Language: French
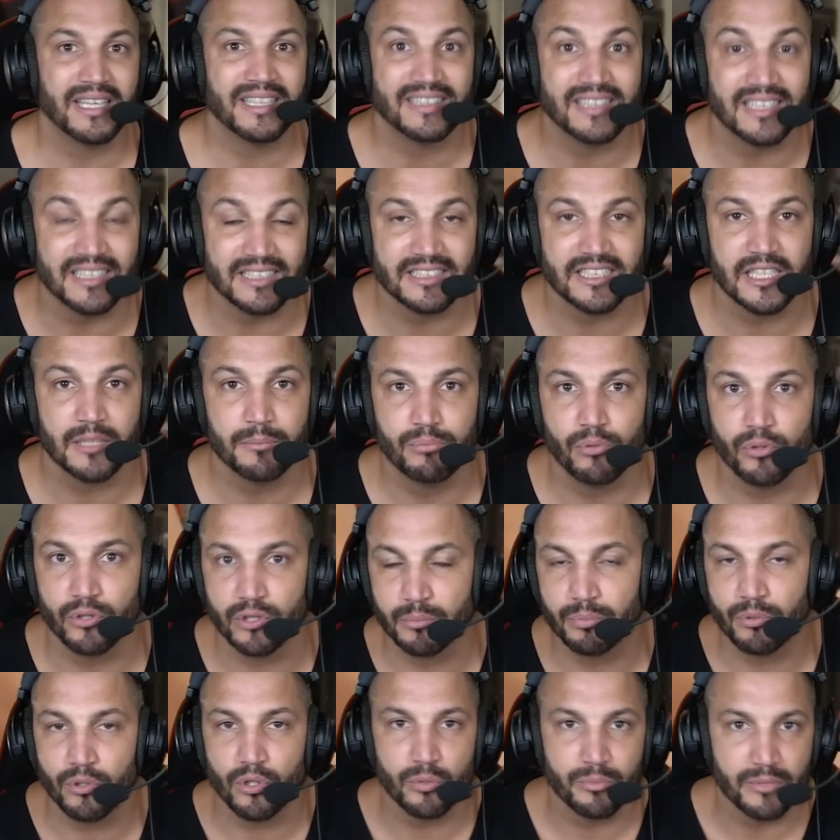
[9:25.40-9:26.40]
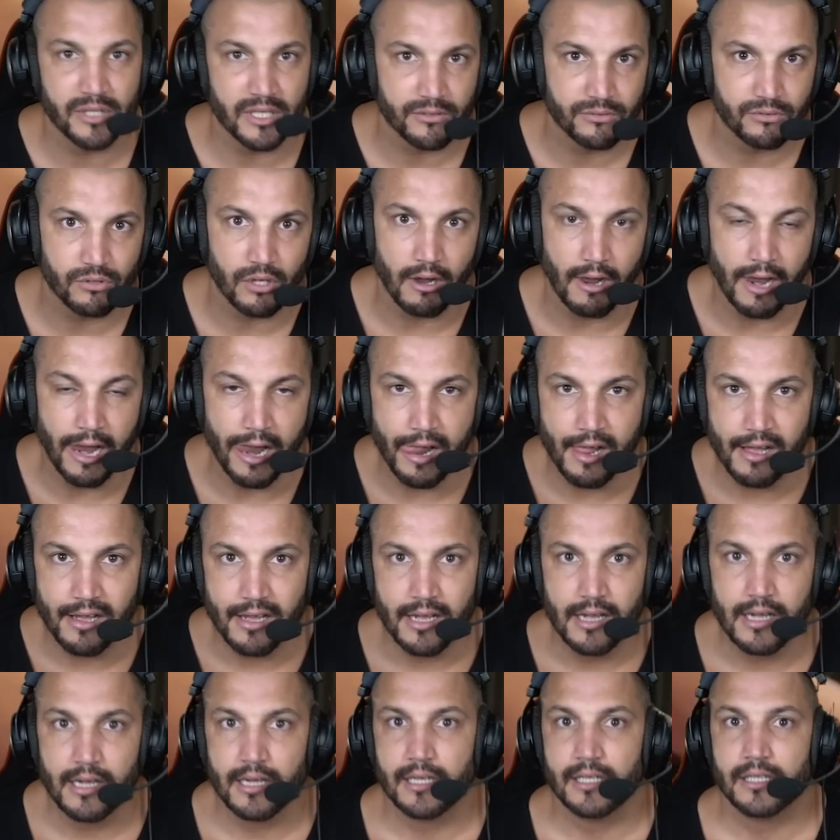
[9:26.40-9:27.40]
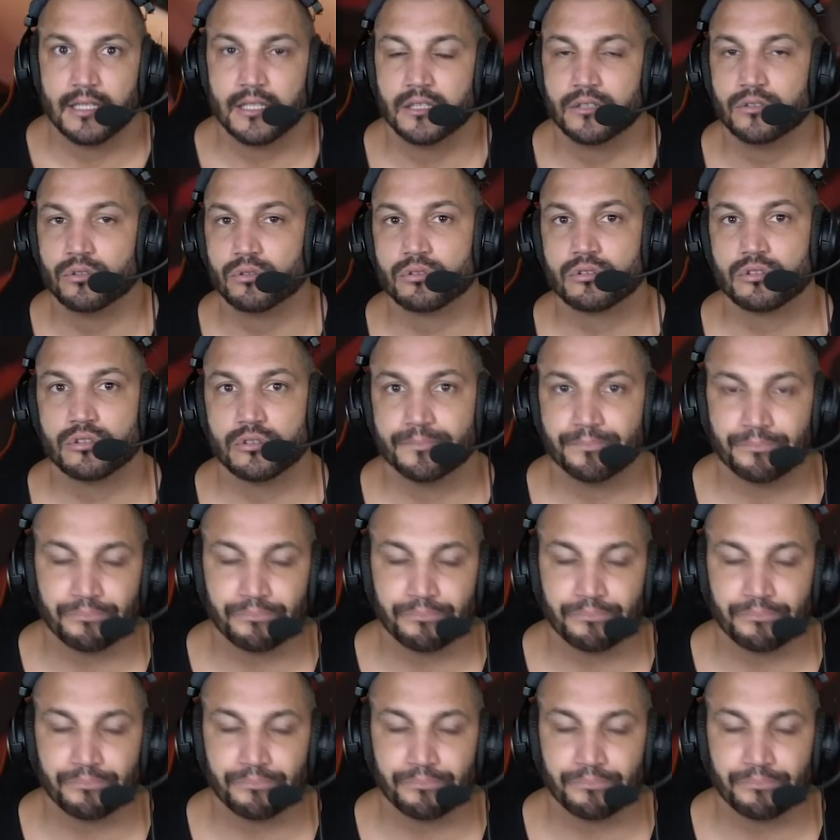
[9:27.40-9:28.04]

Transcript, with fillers: tester pour une première fois. Donc,